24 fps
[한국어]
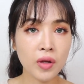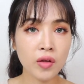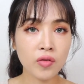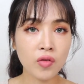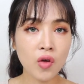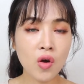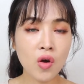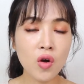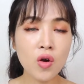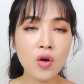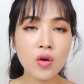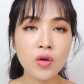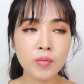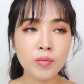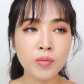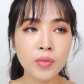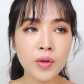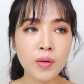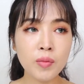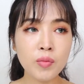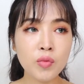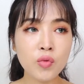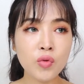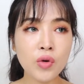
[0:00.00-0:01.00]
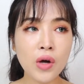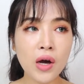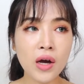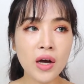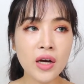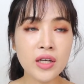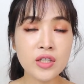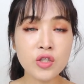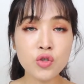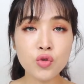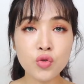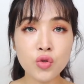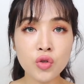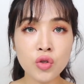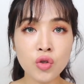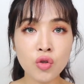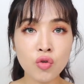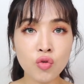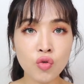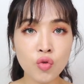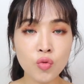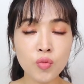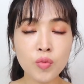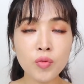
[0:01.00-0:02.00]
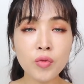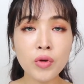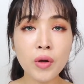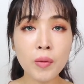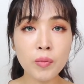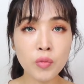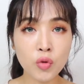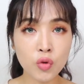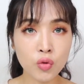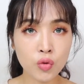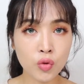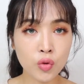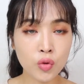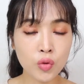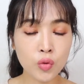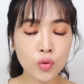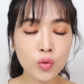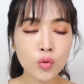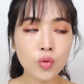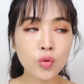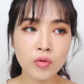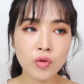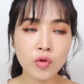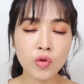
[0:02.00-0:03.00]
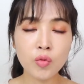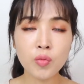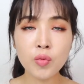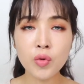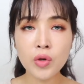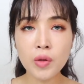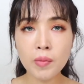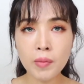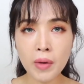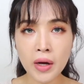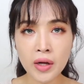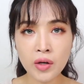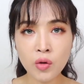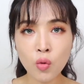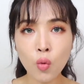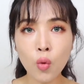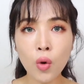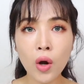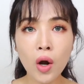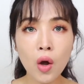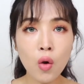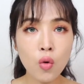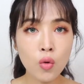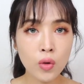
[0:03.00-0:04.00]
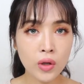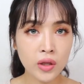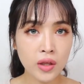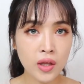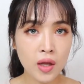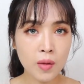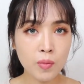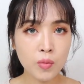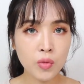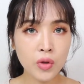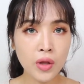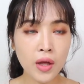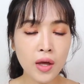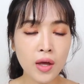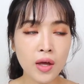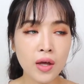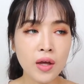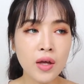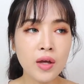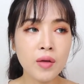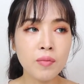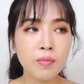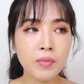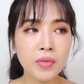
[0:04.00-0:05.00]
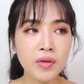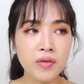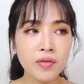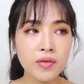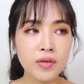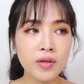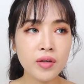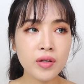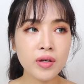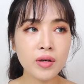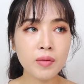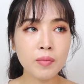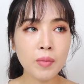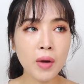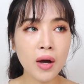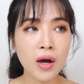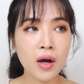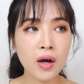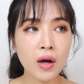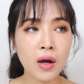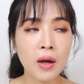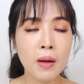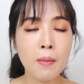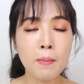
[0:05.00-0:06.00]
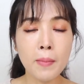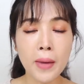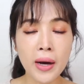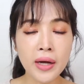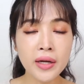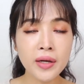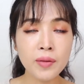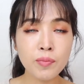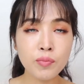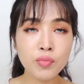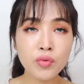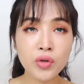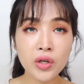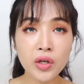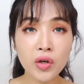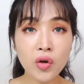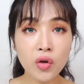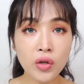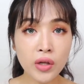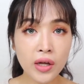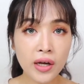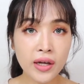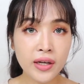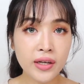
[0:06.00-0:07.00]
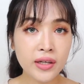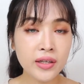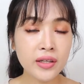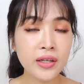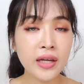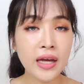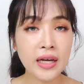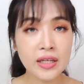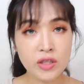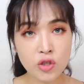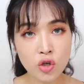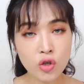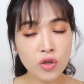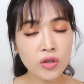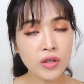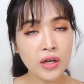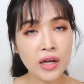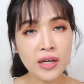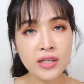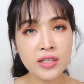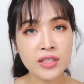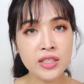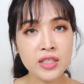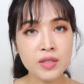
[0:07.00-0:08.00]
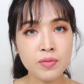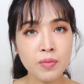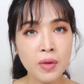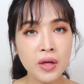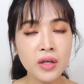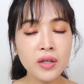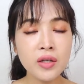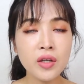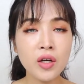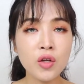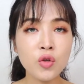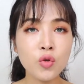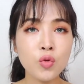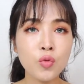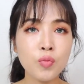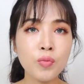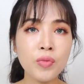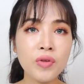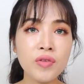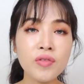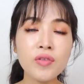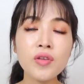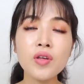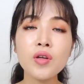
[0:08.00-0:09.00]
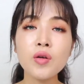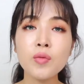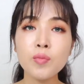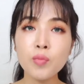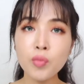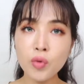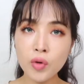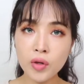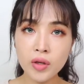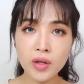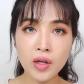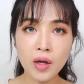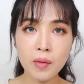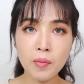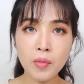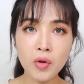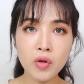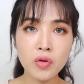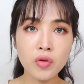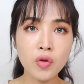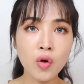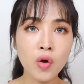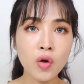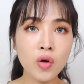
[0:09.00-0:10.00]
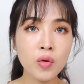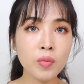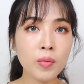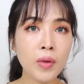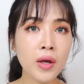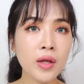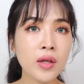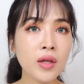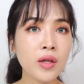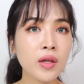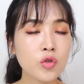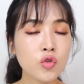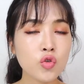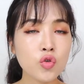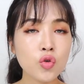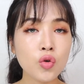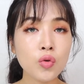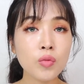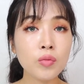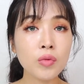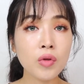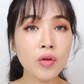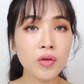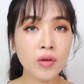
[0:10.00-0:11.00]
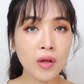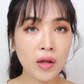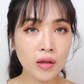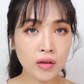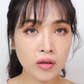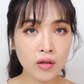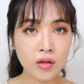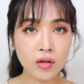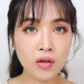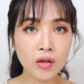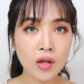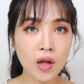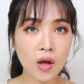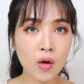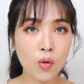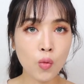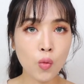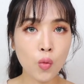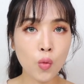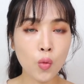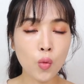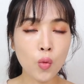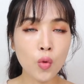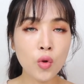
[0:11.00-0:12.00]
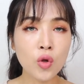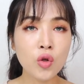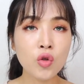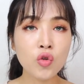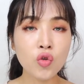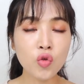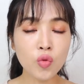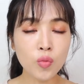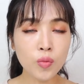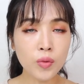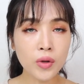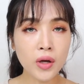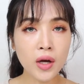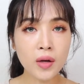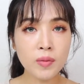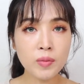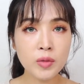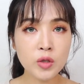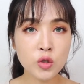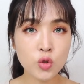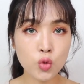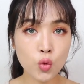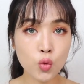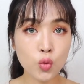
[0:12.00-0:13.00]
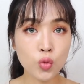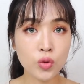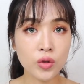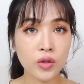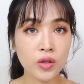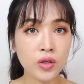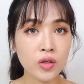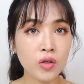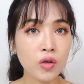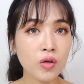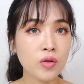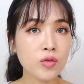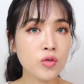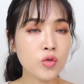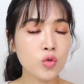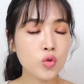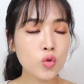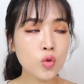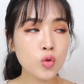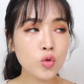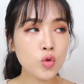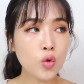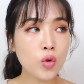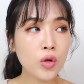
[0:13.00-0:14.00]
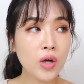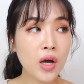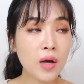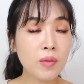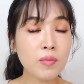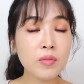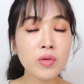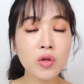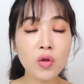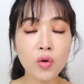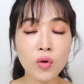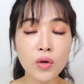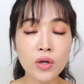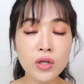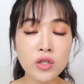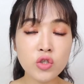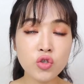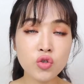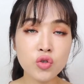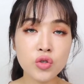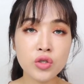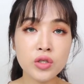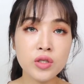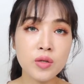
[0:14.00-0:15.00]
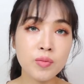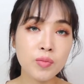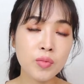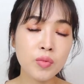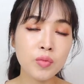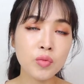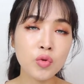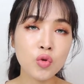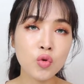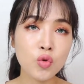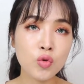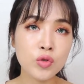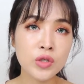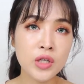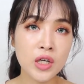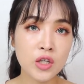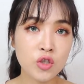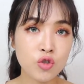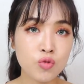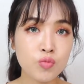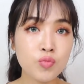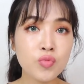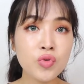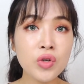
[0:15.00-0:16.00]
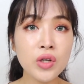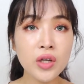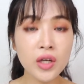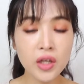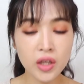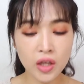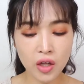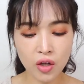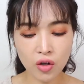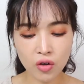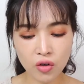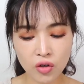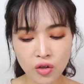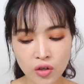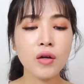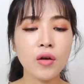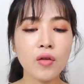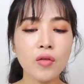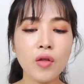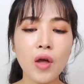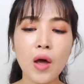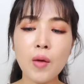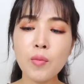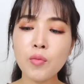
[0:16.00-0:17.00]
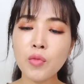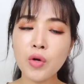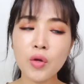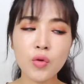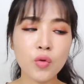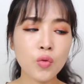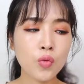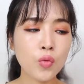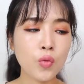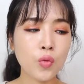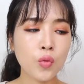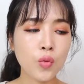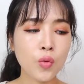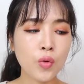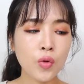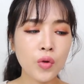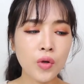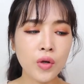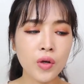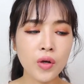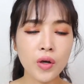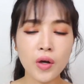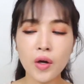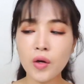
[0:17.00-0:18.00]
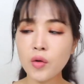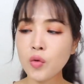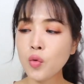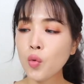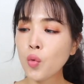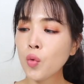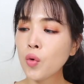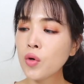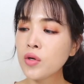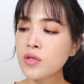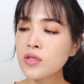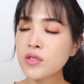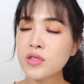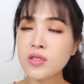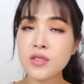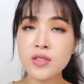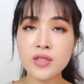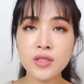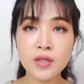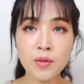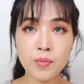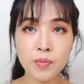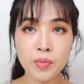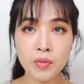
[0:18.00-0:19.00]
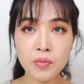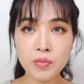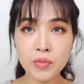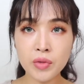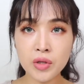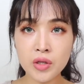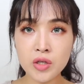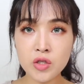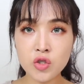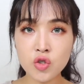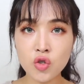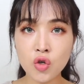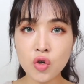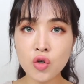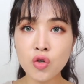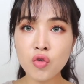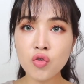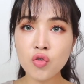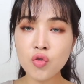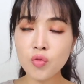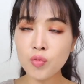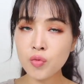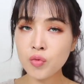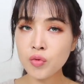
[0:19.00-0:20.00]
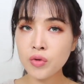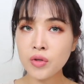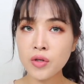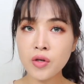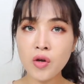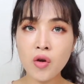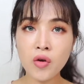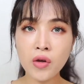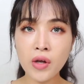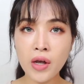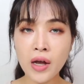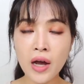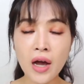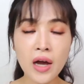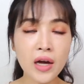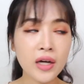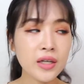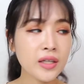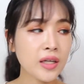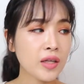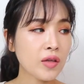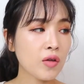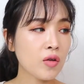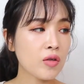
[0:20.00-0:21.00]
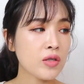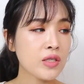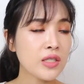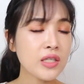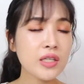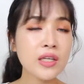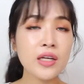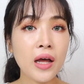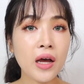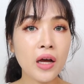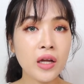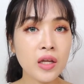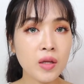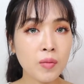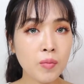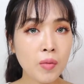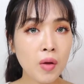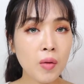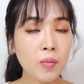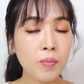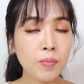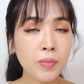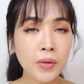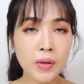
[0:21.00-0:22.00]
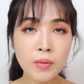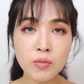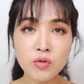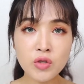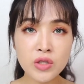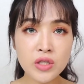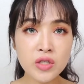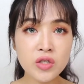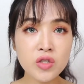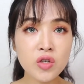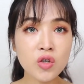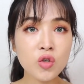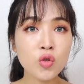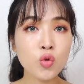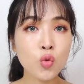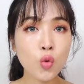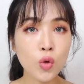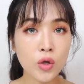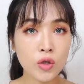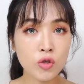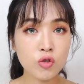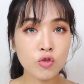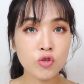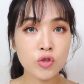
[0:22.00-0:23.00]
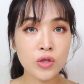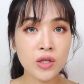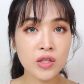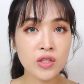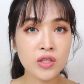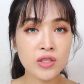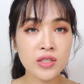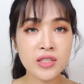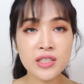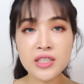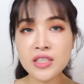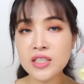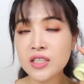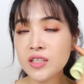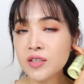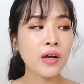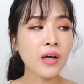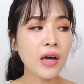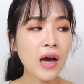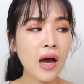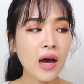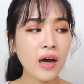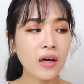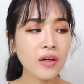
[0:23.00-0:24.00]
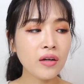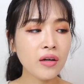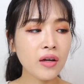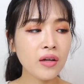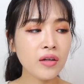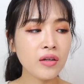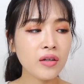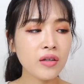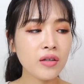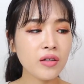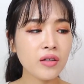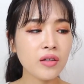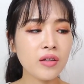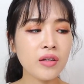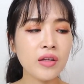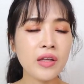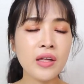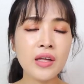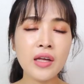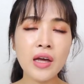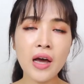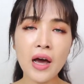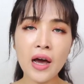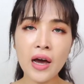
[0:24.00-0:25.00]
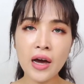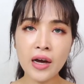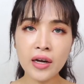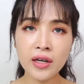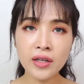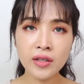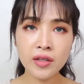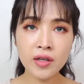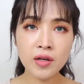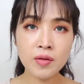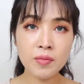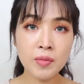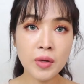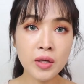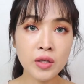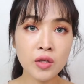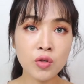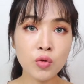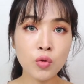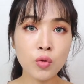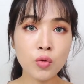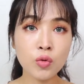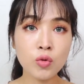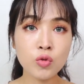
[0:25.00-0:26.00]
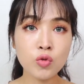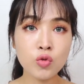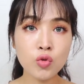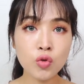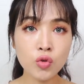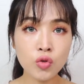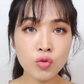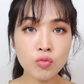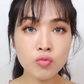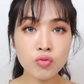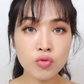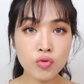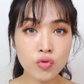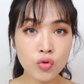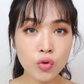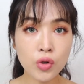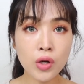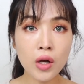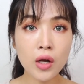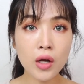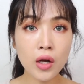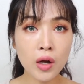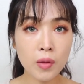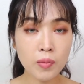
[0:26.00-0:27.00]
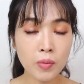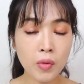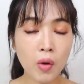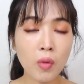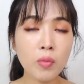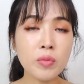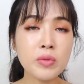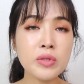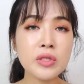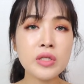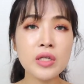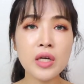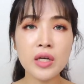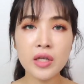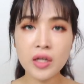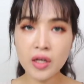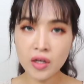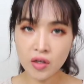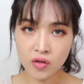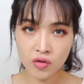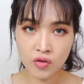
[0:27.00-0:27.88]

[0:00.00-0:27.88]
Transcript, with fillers: 비해서 피부가 가지고 있는 수분감도 그렇고 유분이 많이 올라오기 때문에 미스트를 막 많이 뿌리거나 하는 계절은 아니지만 그래도 미스트를 뿌린다면 여름에는 조금 더 산뜻하고 수분감이 좋은 그런 촉촉함을 더해주는 제품들로 자주 뿌리게 돼요. 그래서 아무래도 그러니까 이런 제품들 있죠. 수분력이 강하다든지 아니면 피부 진정을 도와준다든지 가을에는 이 아이들만으로는 조금 부족한 감이 없지 않아